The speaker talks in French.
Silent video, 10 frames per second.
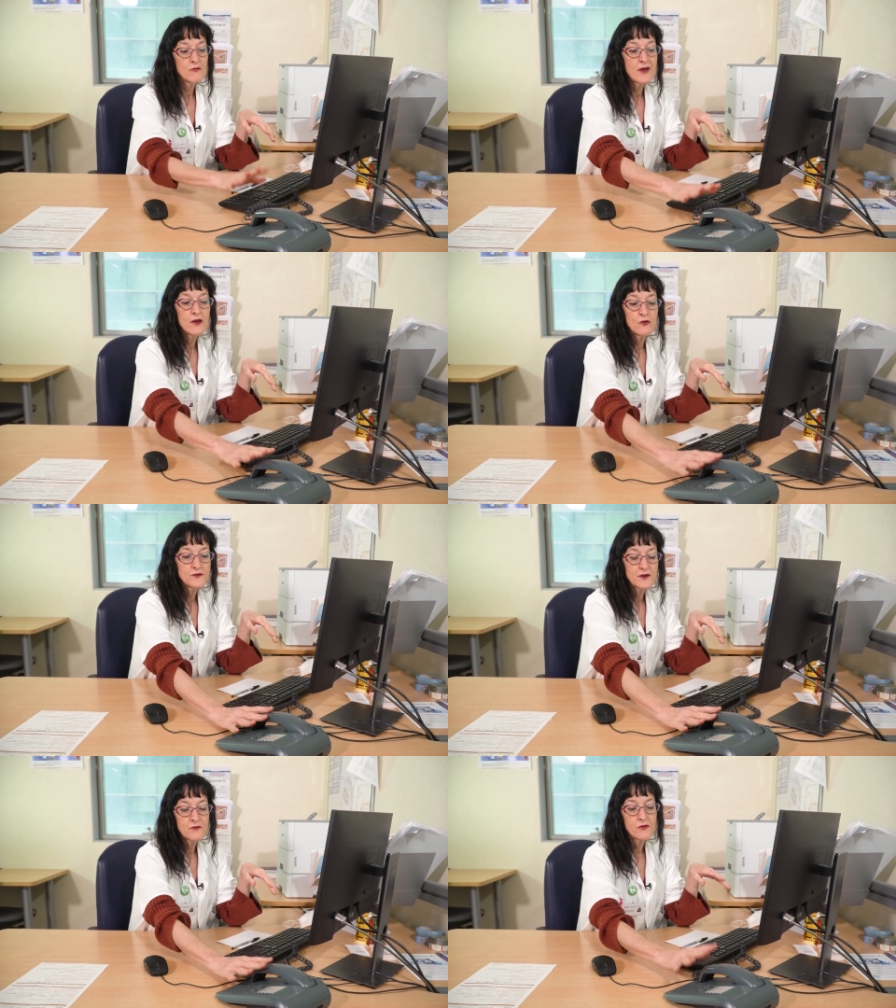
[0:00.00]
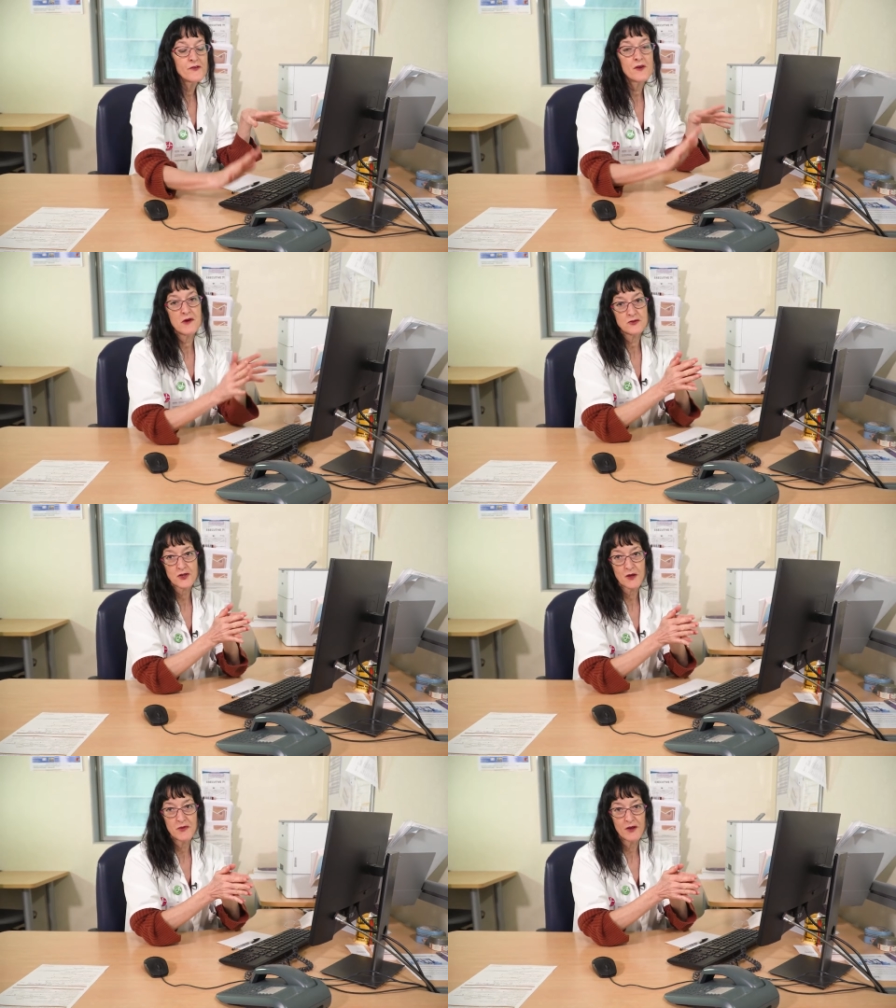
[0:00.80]
mais le téléphone, ça marche
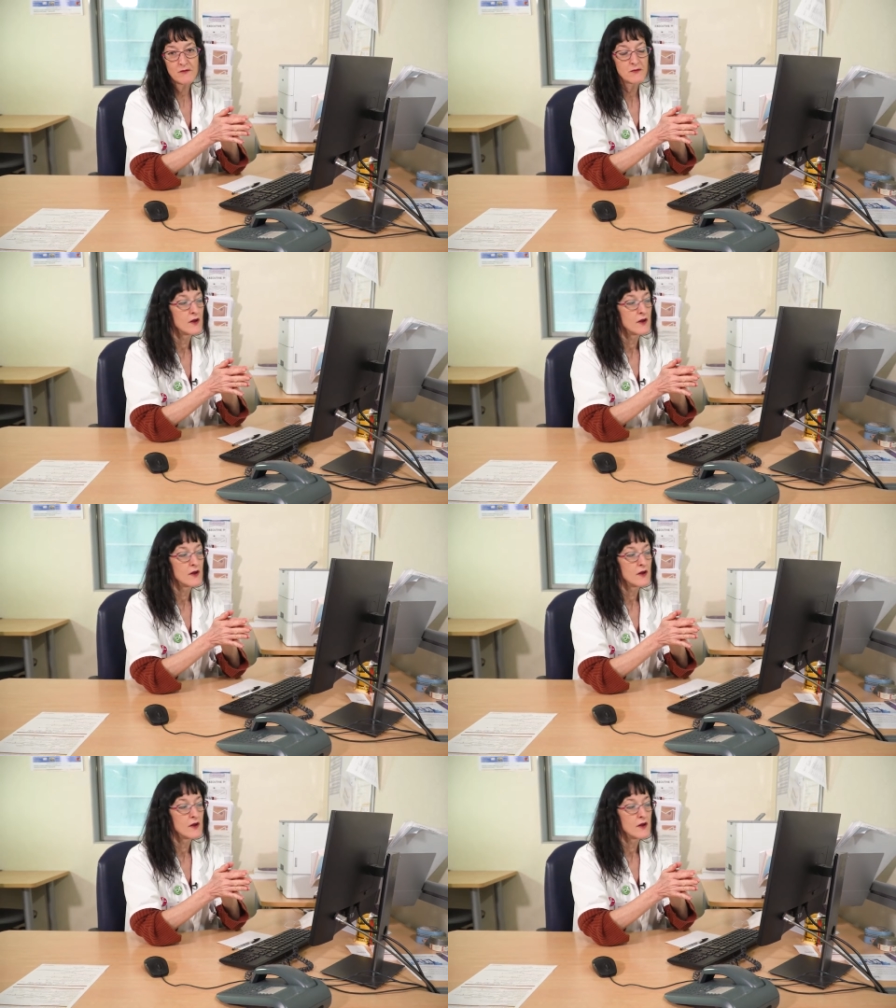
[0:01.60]
très bien.